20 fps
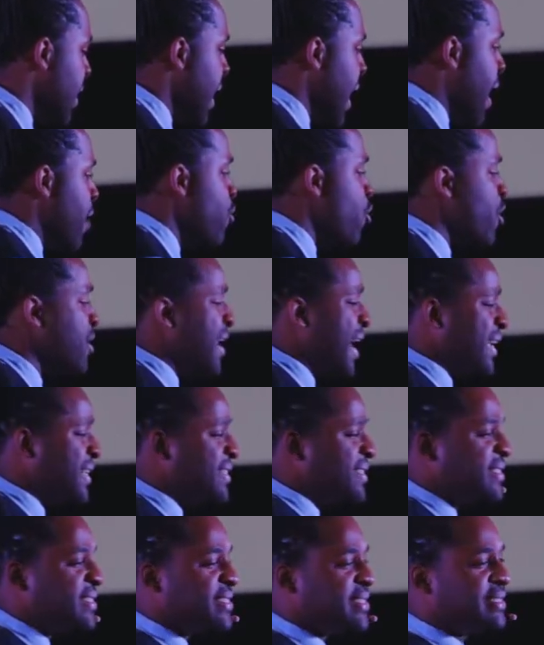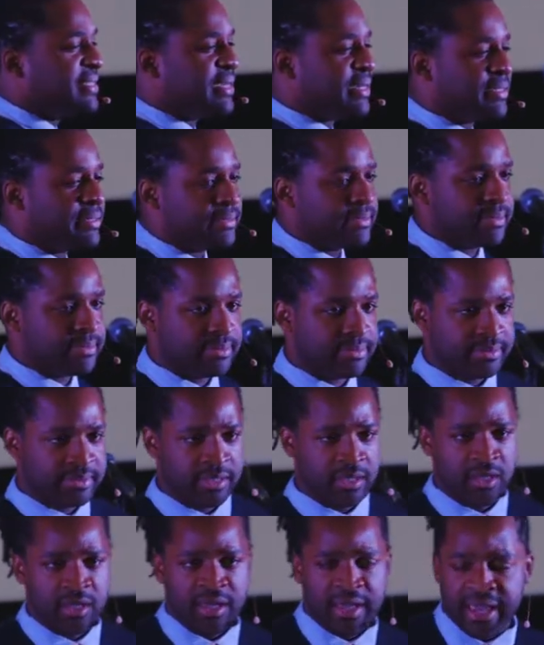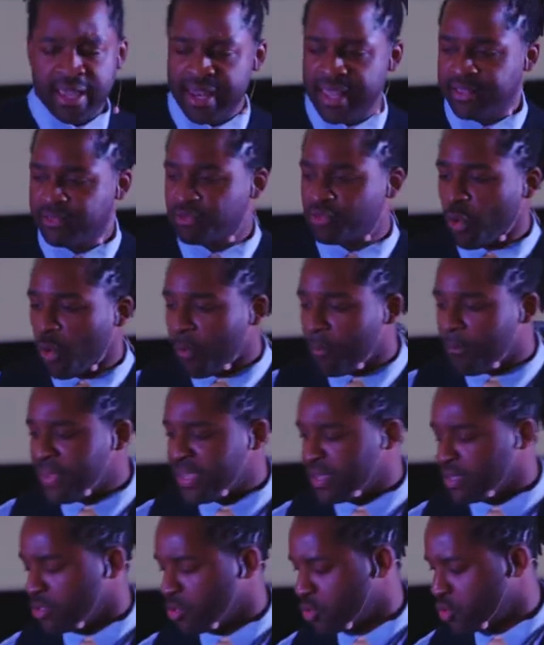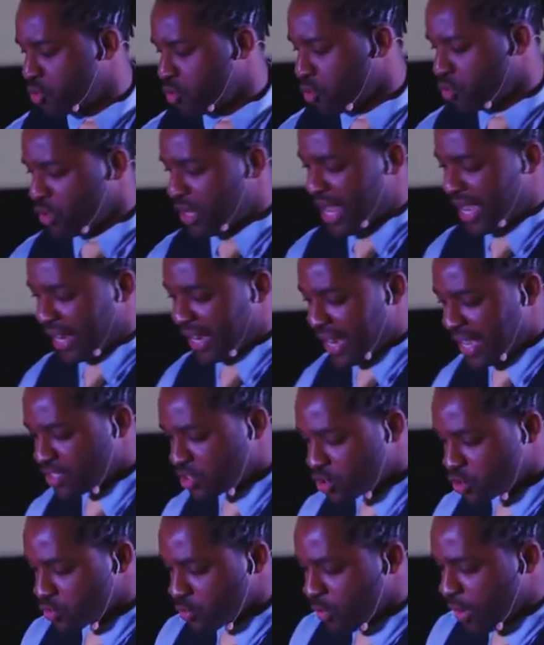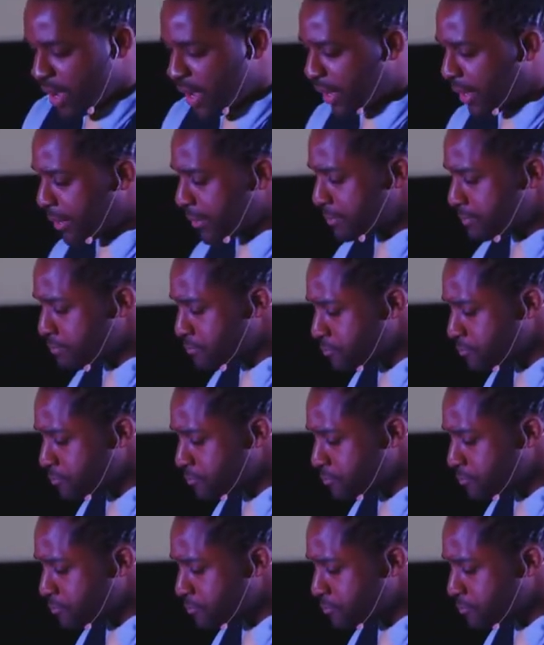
a eu un accident. Elle est tombée sur de la glace noire